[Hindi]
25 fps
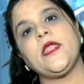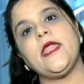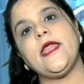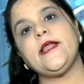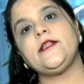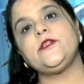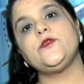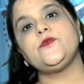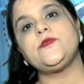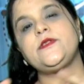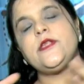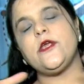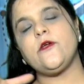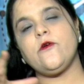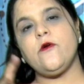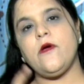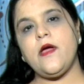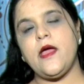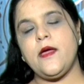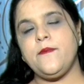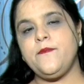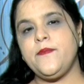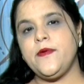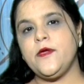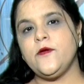एक दूसरे को
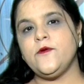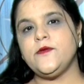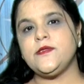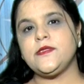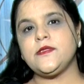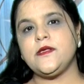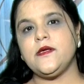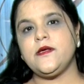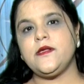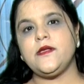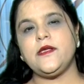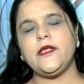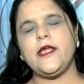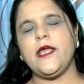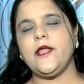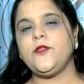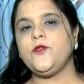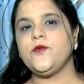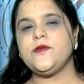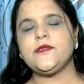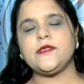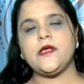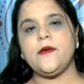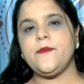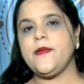अब्यूज़ कर रहे हैं
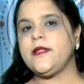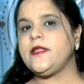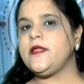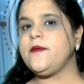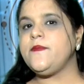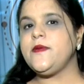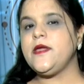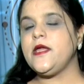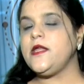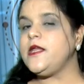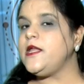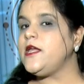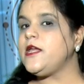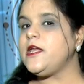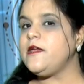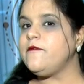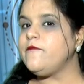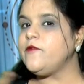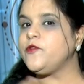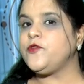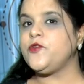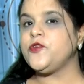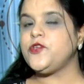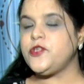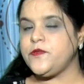तो इसका मतलब ये नहीं कि
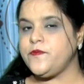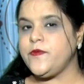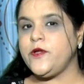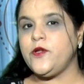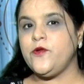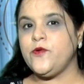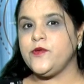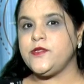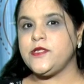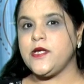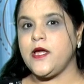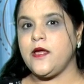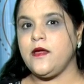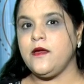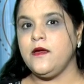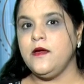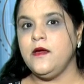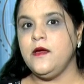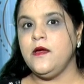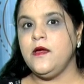वो दुश्मन हो जाएं